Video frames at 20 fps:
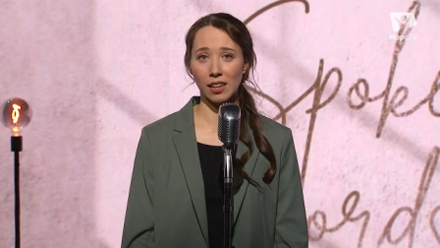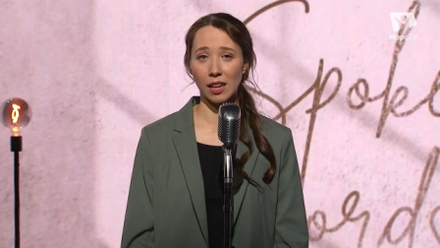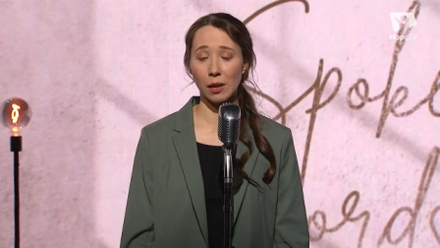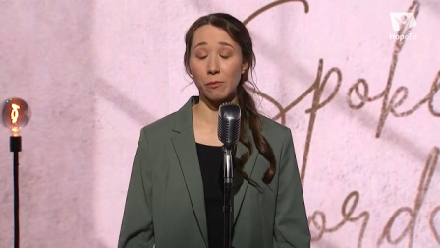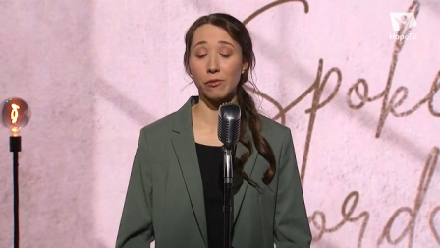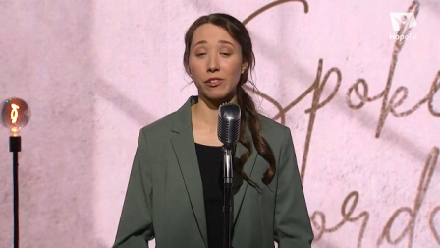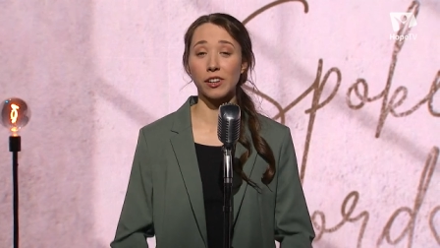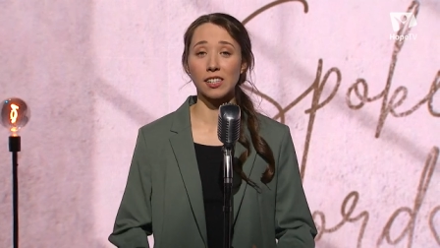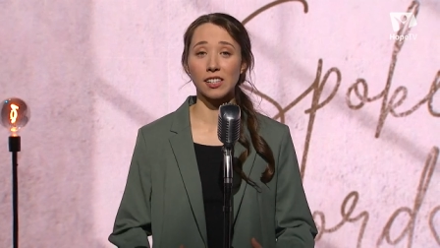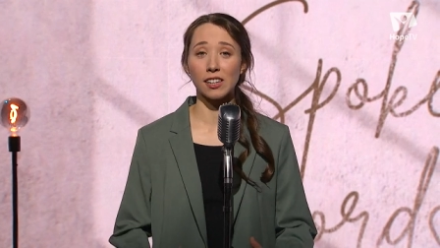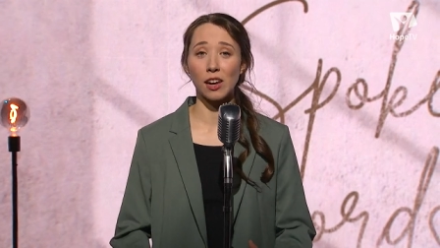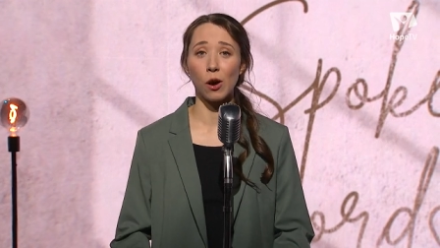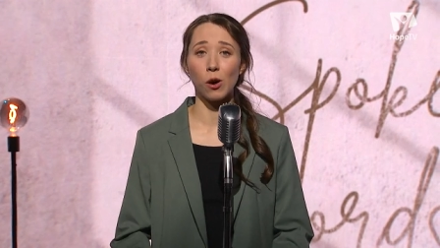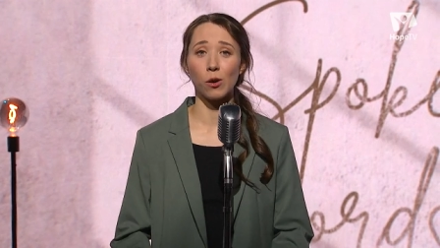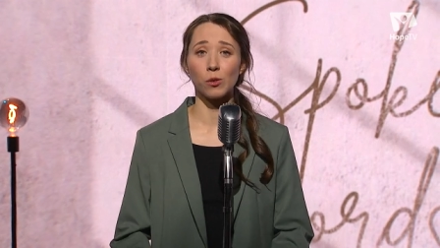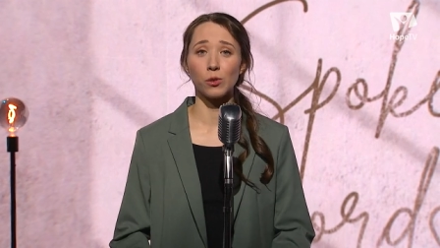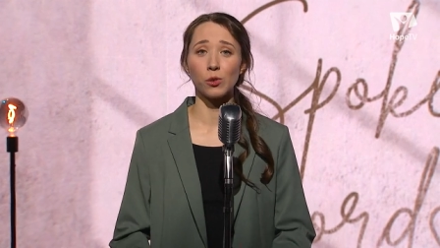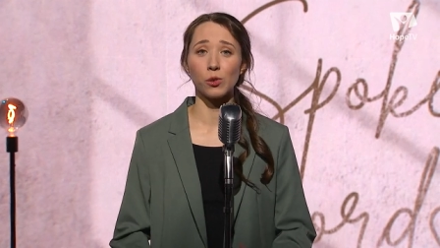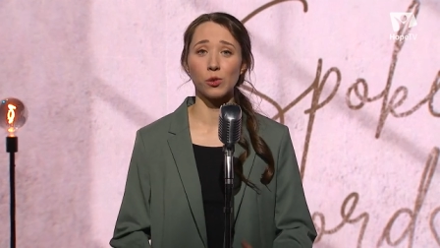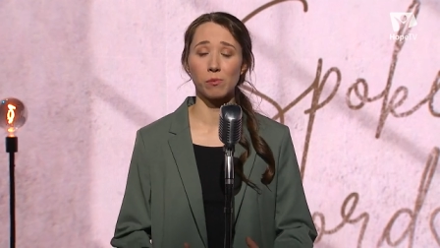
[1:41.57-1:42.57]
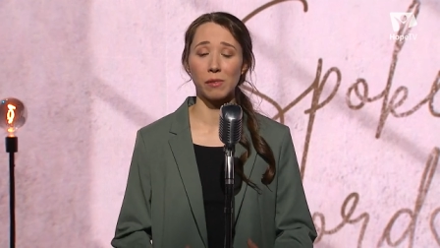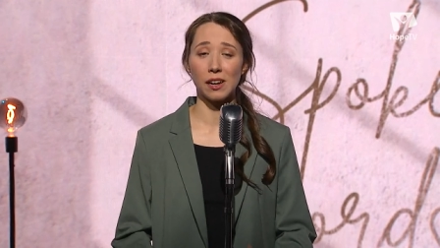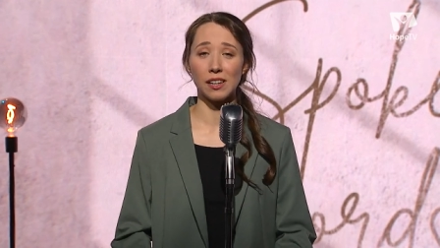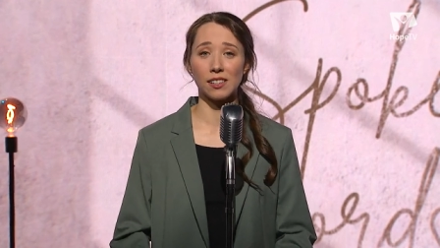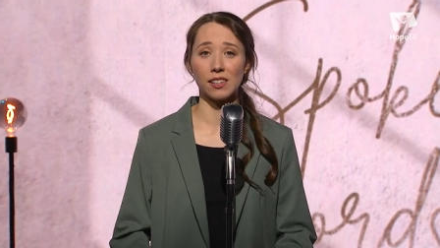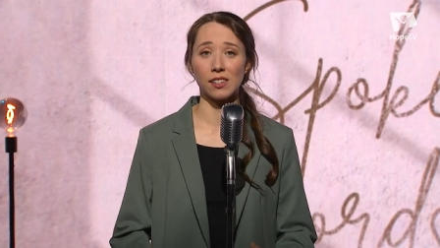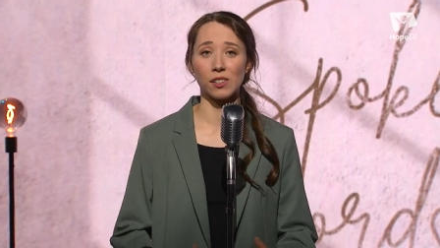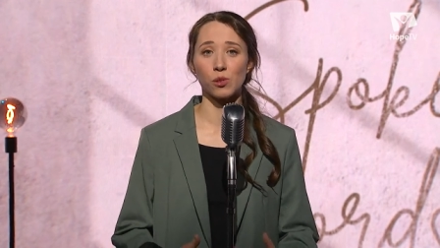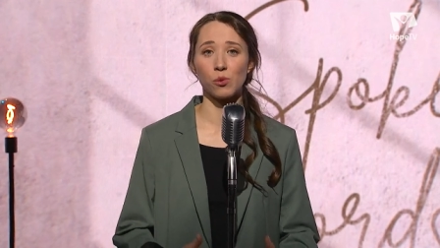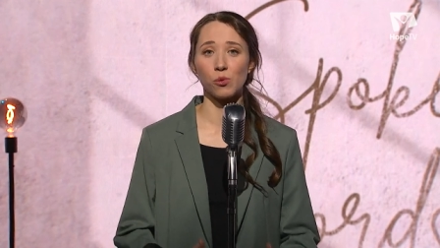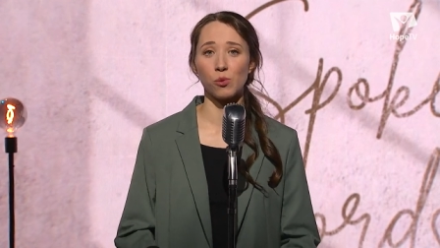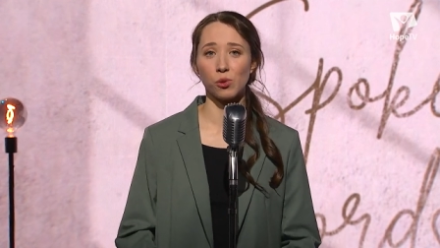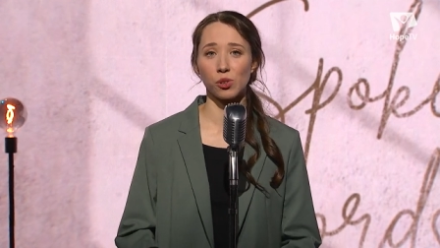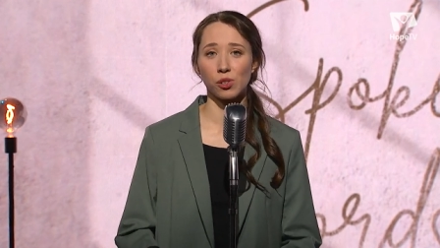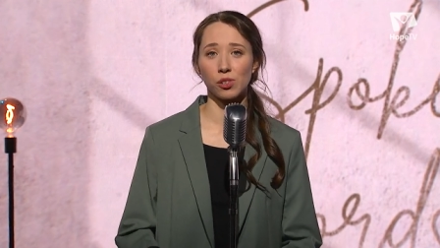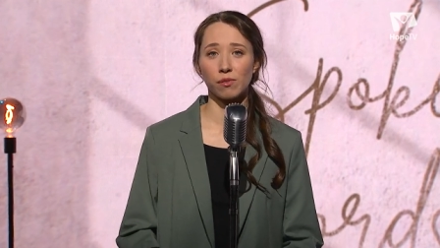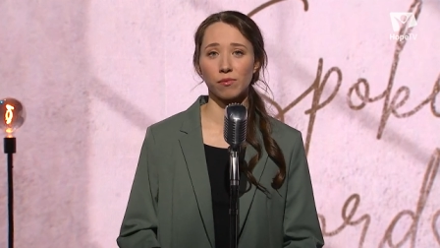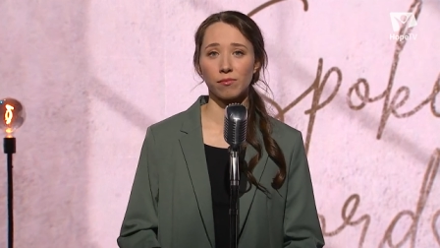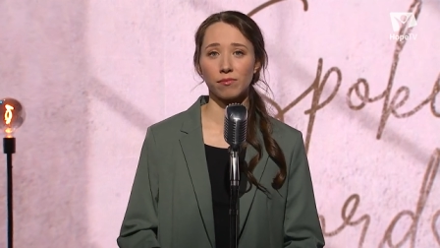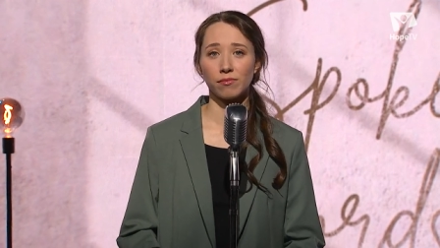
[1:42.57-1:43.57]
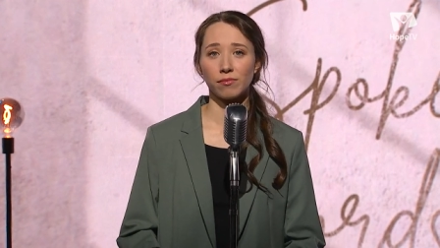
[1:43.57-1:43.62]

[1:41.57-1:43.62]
Im Vertrauen, du meinst es gut.